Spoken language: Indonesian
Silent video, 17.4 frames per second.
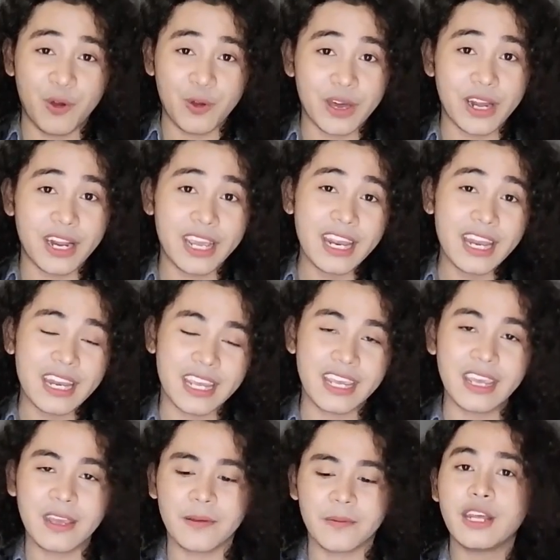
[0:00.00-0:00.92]
vlogger
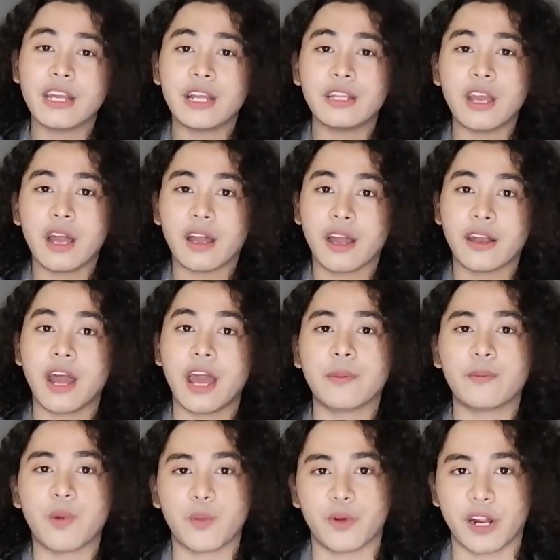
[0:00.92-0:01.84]
ini, dia nanti akan
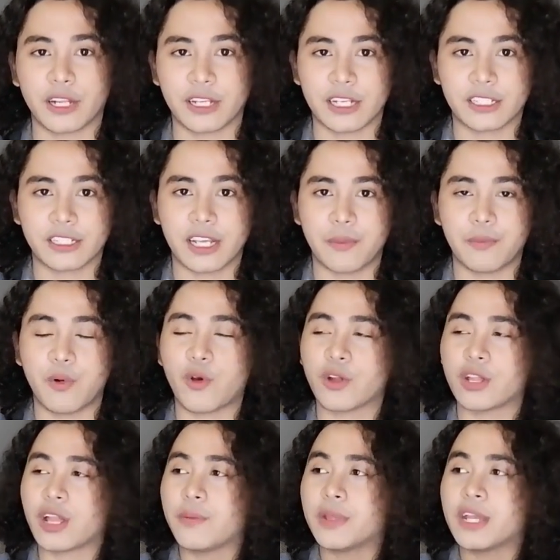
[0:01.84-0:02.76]
naik popularitasnya,
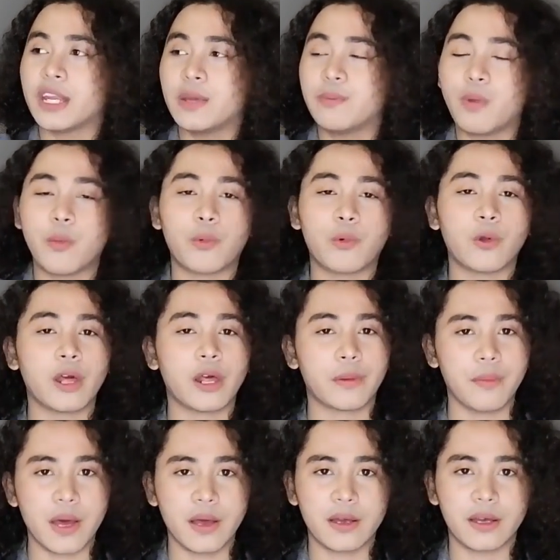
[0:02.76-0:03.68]
pokoknya menjadi
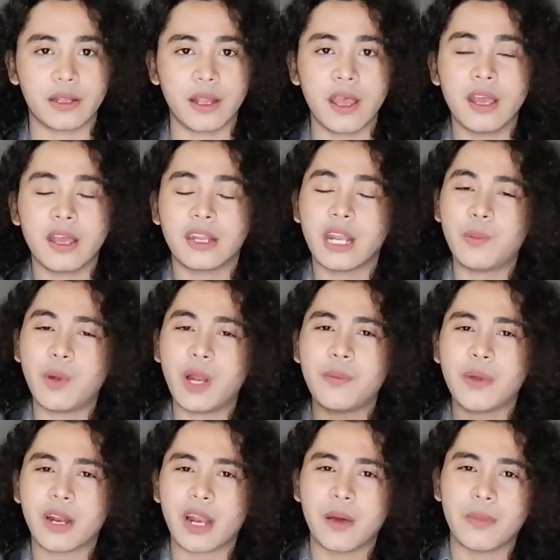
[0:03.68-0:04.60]
populer banget.
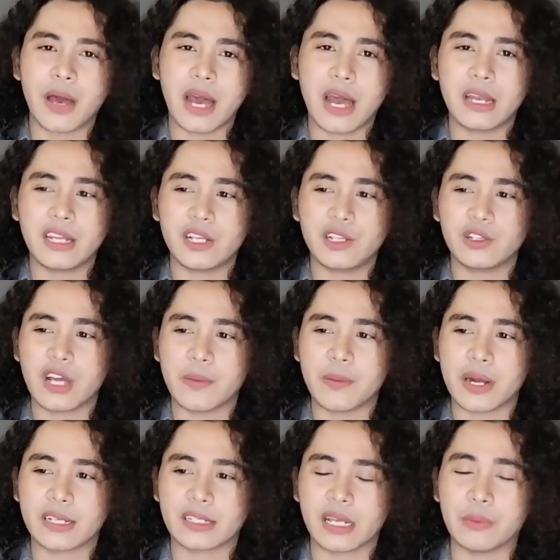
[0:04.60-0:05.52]
Namun lama-kelamaan dia juga
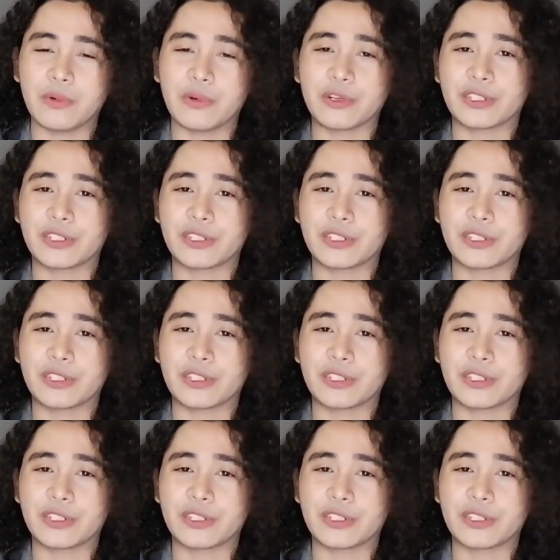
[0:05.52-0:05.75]
merasa